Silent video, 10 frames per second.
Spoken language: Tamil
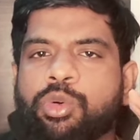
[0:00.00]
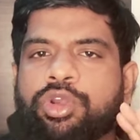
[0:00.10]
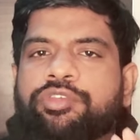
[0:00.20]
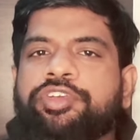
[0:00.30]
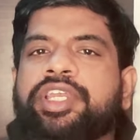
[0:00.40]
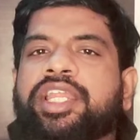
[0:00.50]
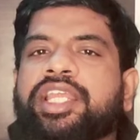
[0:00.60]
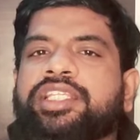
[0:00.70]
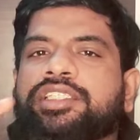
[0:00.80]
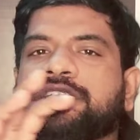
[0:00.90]
ஒரு ஃபீல்ட்ல
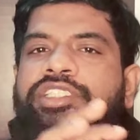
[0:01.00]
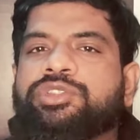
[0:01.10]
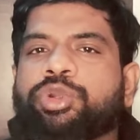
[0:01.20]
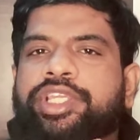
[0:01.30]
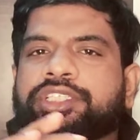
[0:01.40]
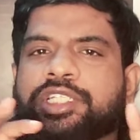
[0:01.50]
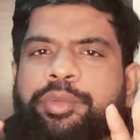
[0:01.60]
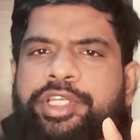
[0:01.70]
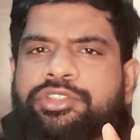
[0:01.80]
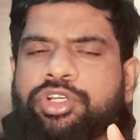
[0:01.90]
தான் இந்த சீரீஸ் தொடங்கிச்சு
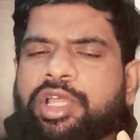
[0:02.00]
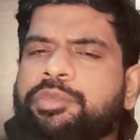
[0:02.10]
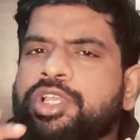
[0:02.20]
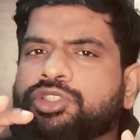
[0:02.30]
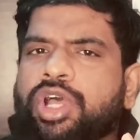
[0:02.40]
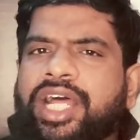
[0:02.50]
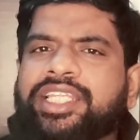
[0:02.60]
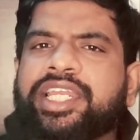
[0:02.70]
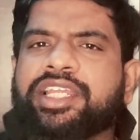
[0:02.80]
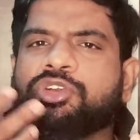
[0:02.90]
அப்படின்னே சொல்லலாம் ஸோ அது
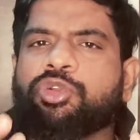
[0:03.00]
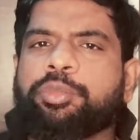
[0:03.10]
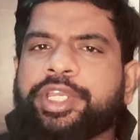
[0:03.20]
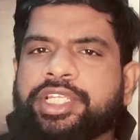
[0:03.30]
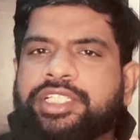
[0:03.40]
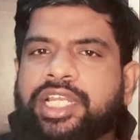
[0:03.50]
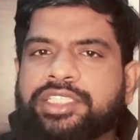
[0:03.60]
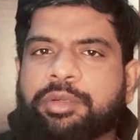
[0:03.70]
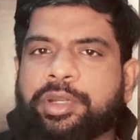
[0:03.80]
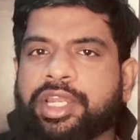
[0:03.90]
எனக்கு ஒரு பெரிய
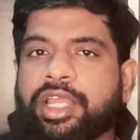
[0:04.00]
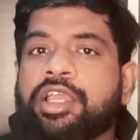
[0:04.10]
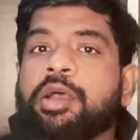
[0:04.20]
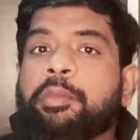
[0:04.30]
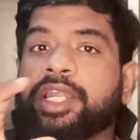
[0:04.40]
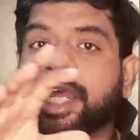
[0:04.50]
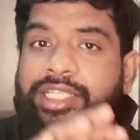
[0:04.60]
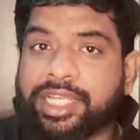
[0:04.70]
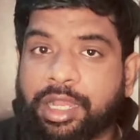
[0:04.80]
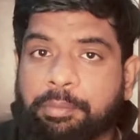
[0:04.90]
சேலஞ்சாக படலை பட்
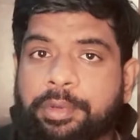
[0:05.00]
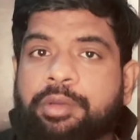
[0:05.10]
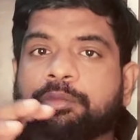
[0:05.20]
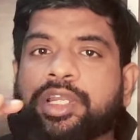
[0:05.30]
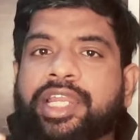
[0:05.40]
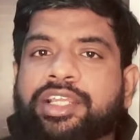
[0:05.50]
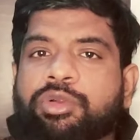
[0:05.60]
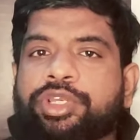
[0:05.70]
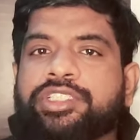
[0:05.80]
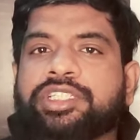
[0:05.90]
அதுக்கப்புறம்
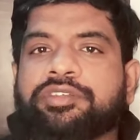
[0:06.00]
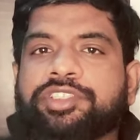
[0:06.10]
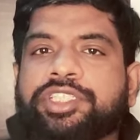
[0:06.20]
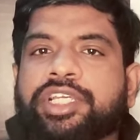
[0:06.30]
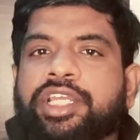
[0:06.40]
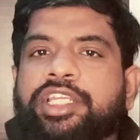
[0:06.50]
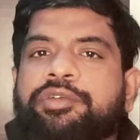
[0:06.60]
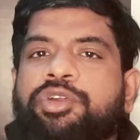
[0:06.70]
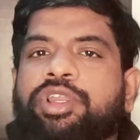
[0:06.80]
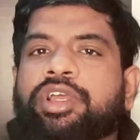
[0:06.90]
நடக்கக்கூடிய சில விஷயங்கள்
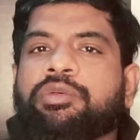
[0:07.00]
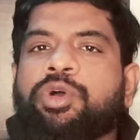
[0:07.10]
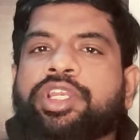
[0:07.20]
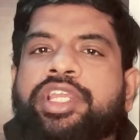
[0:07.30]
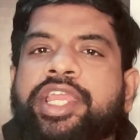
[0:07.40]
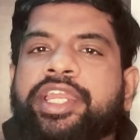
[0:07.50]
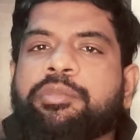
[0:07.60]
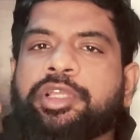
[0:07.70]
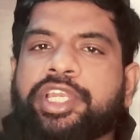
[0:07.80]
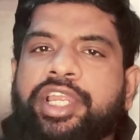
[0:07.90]
இவரோட ஒர்க்குக்கு என்ன
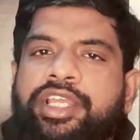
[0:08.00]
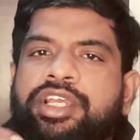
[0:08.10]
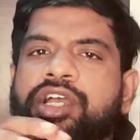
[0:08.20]
மாதிரியான